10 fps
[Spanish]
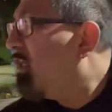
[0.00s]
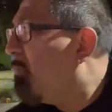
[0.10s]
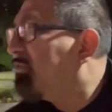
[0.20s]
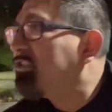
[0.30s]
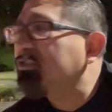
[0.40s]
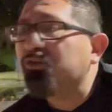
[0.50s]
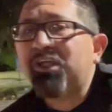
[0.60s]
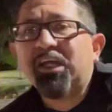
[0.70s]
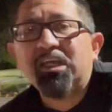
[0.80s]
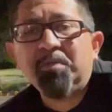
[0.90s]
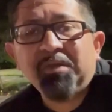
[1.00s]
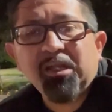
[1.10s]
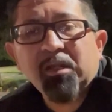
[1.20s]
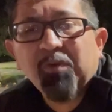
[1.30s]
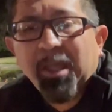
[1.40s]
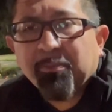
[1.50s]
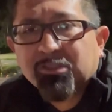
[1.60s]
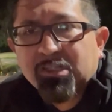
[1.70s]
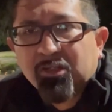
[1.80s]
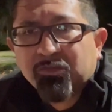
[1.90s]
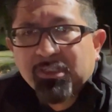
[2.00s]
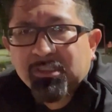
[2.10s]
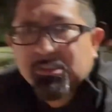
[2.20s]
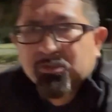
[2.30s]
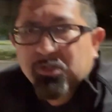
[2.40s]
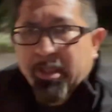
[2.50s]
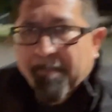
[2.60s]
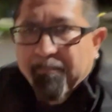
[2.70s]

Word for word: pues estoy aquí, miren, les voy a mostrar dónde estoy.